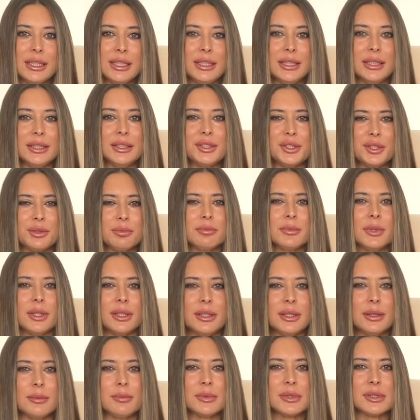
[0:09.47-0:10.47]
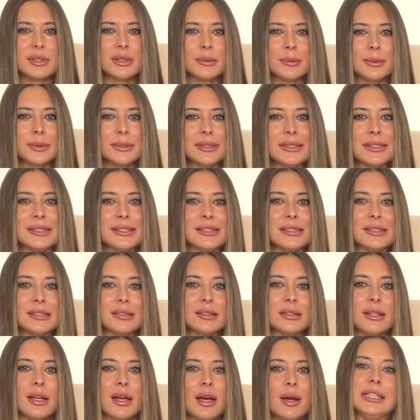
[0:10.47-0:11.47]
İletişim dediğimiz zaman
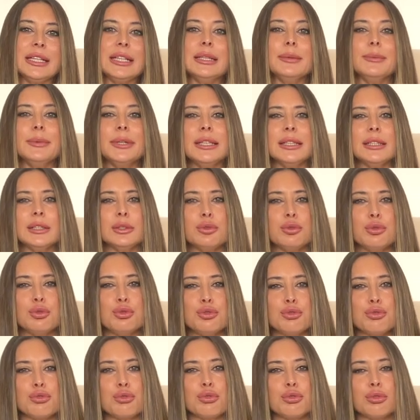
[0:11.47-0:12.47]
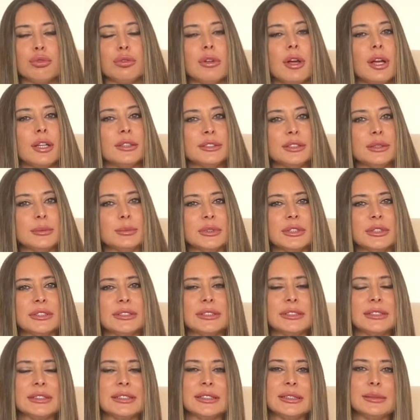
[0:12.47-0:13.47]
aslında kelimelerin gücünü kullandığımız,
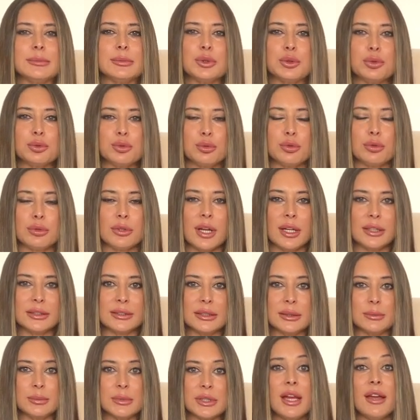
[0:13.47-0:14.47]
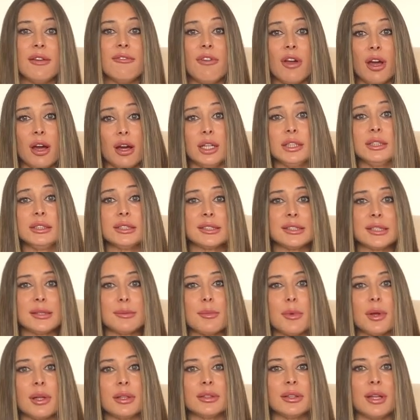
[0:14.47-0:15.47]
tılsımını kullandığımız ve aynı
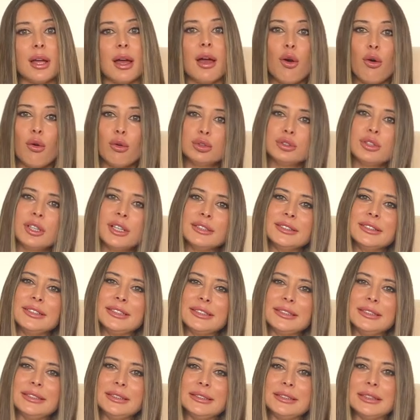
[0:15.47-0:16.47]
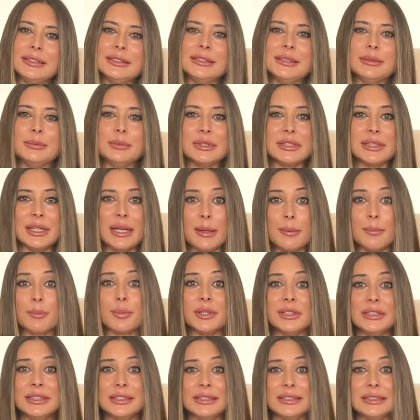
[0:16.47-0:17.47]
zamanda otantik dinlediğimiz,
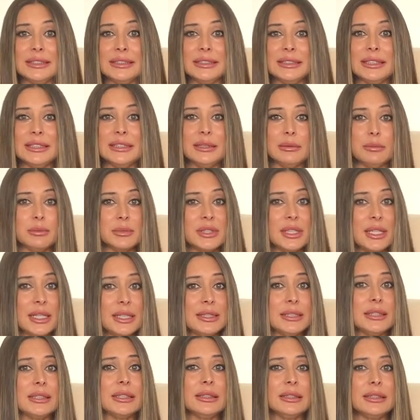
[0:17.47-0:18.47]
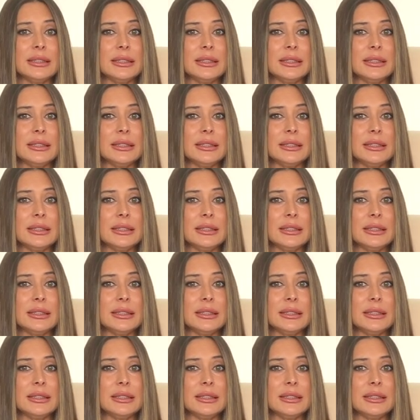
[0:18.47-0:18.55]
empatik dinlediğimiz, etkin